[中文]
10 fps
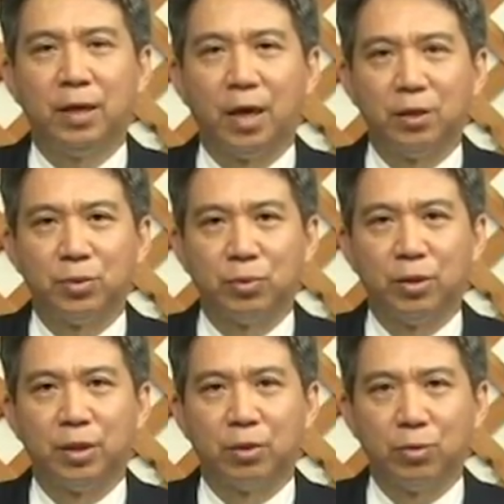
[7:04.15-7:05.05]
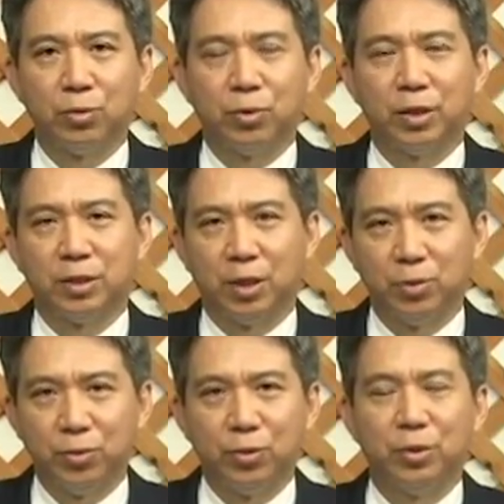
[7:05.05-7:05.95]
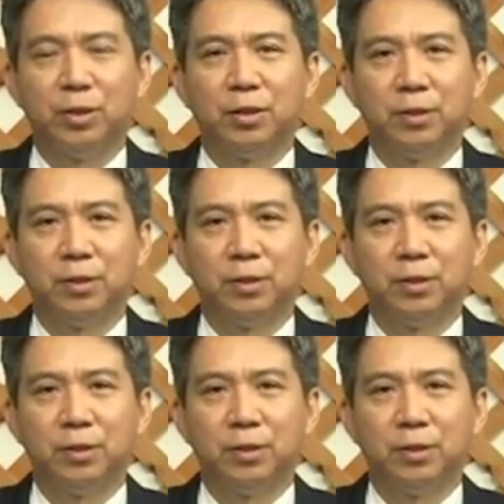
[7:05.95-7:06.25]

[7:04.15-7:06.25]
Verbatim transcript: 还有所有的工作的程序。